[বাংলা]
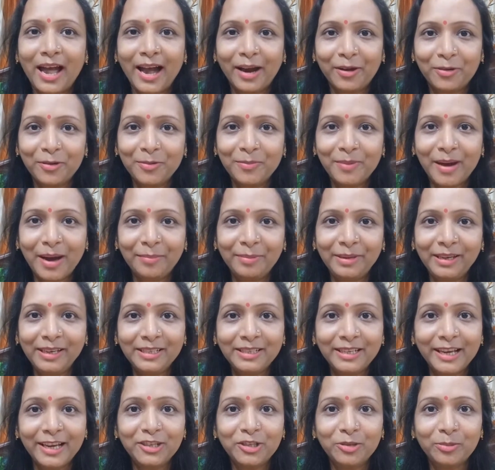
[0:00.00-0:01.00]
এখন ভাবি
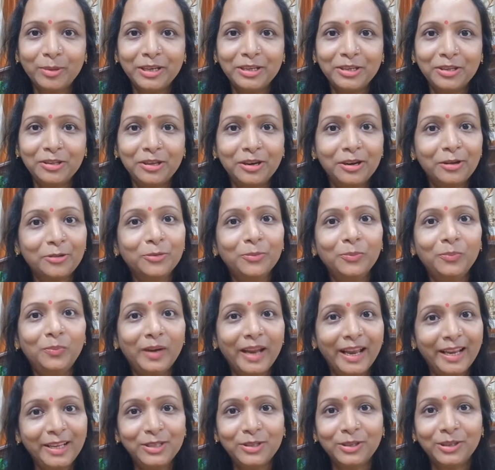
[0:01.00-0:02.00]
সেই সময় যদি এরকম
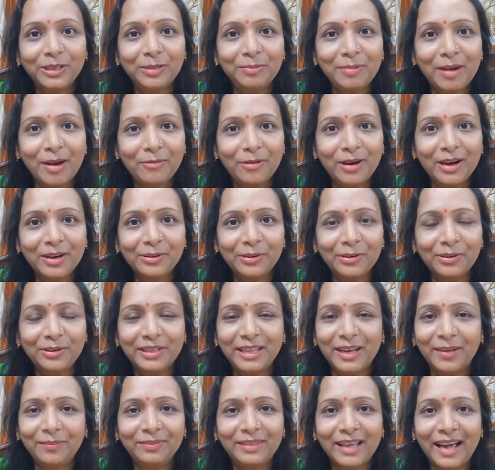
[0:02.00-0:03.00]
প্লেন চটি ব্যবহার
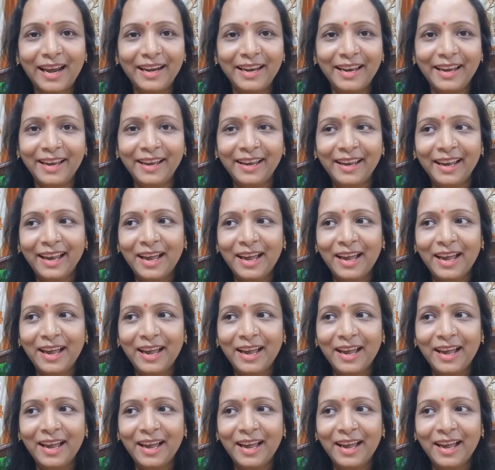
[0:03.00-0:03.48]
করতাম তাহলে